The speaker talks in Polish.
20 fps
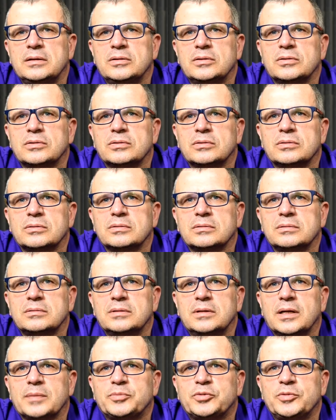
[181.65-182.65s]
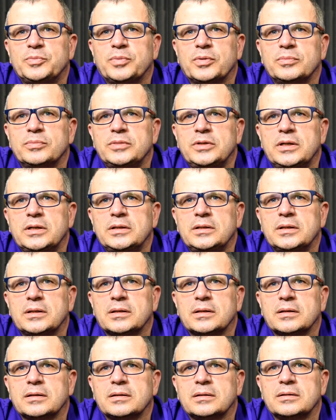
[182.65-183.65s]
No, dla
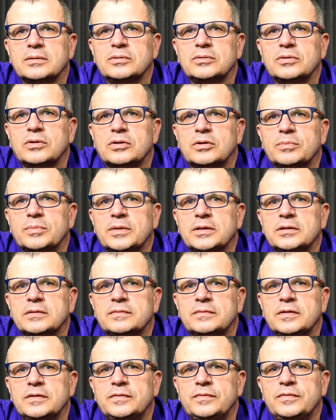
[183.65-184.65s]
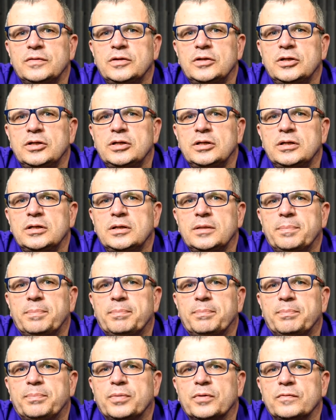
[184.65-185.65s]
przypomnienia, norma jest w tej chwili
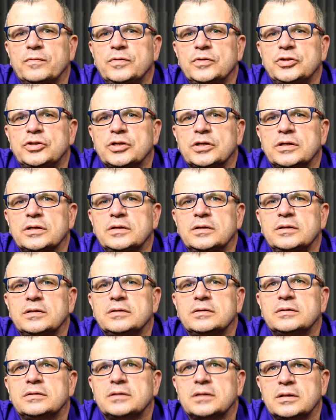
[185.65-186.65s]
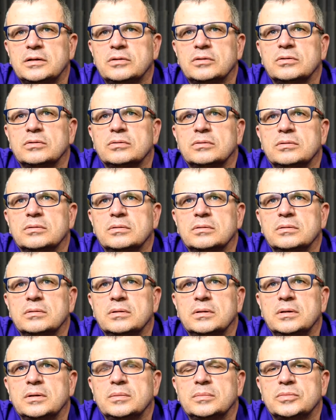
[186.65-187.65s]
powyżej
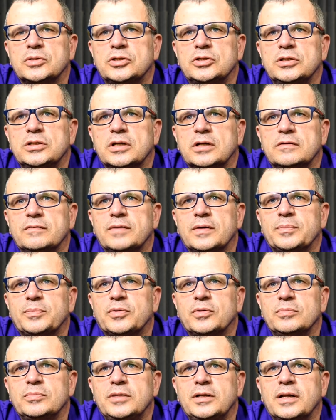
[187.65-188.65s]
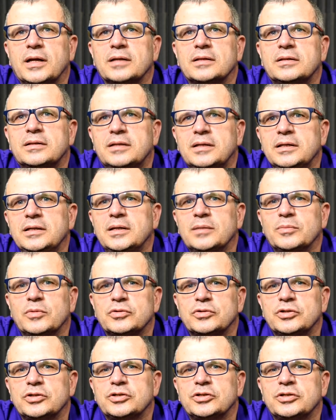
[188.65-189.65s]
0,2 promila. Ty nie
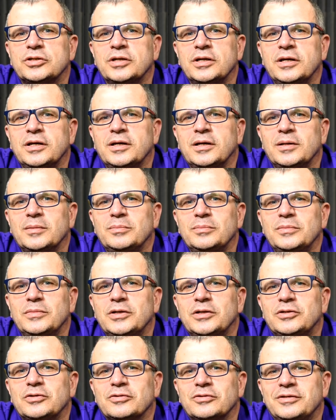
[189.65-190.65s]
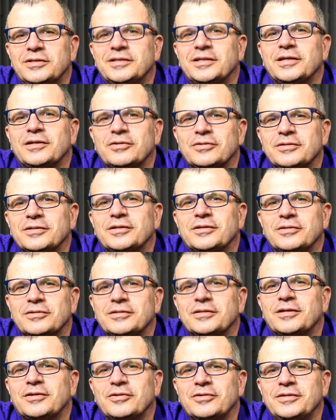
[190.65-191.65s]
możesz mieć od
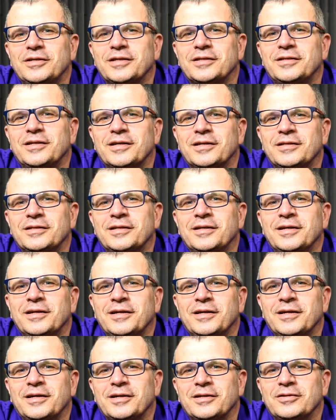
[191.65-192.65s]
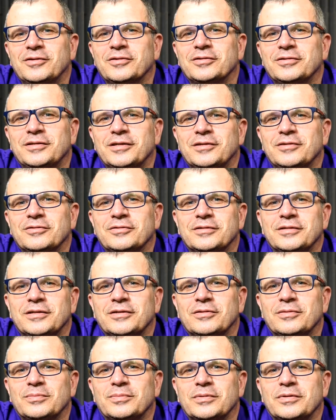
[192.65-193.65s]
0,001 do
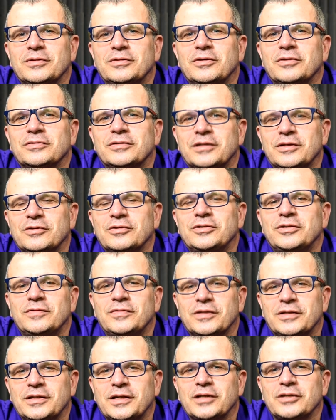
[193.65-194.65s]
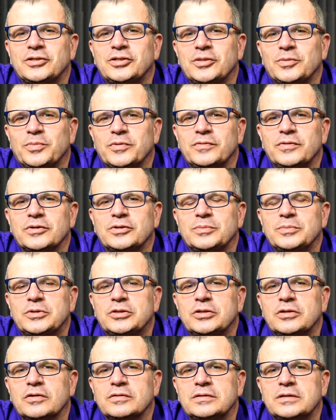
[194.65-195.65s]
00, do 0,19 powiedzmy,
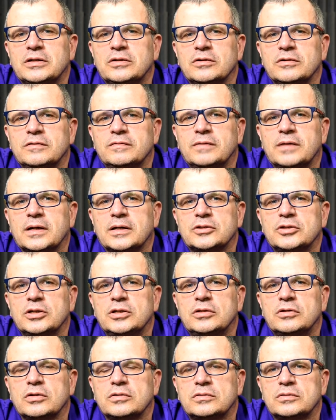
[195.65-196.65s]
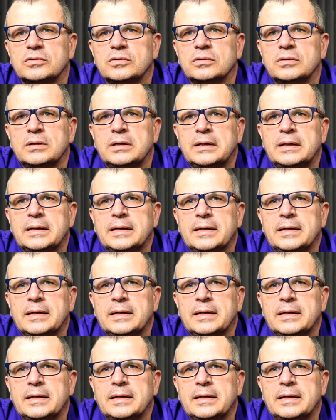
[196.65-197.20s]
czy do 0,2, czyli to co